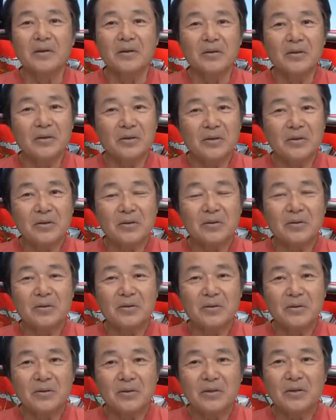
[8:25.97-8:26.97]

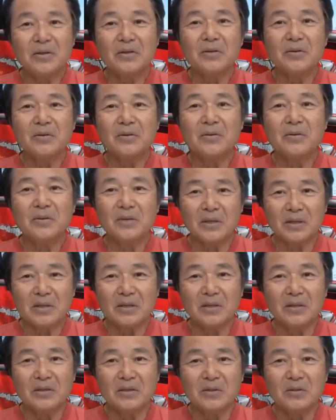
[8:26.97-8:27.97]
ゆっくりゆっくり
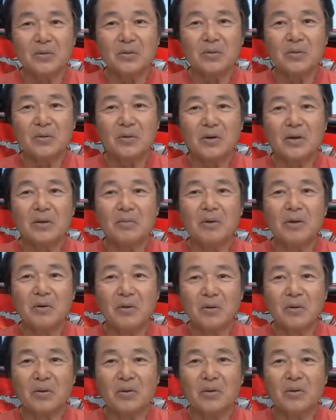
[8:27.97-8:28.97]
ストローク幅
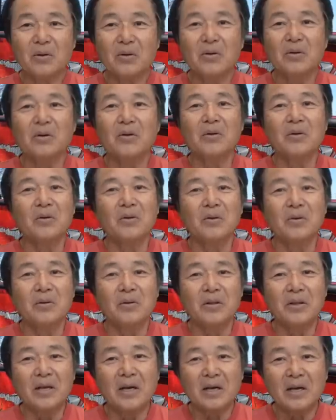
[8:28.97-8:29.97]
を
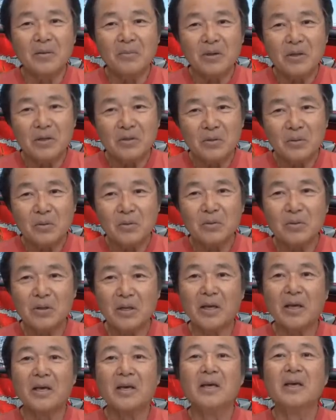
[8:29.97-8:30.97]
長めに取っ
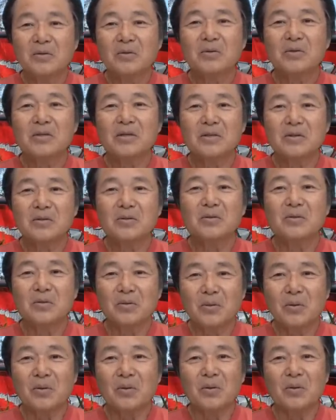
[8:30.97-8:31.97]
て操作する
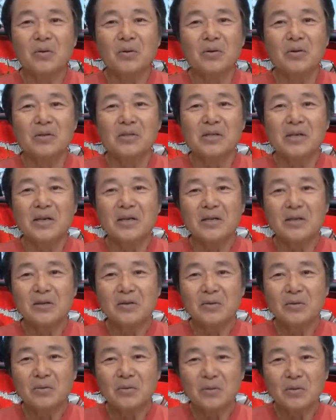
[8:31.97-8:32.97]
と、
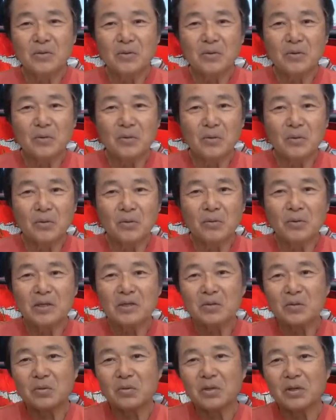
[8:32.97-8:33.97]
スケーティングの距離をこう伸ば
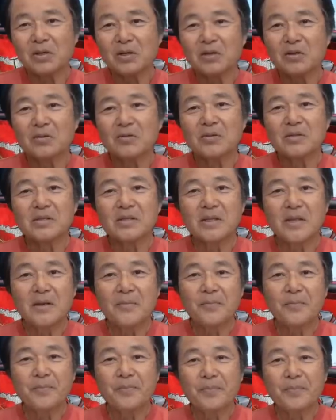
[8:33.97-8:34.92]
すことができるんですね。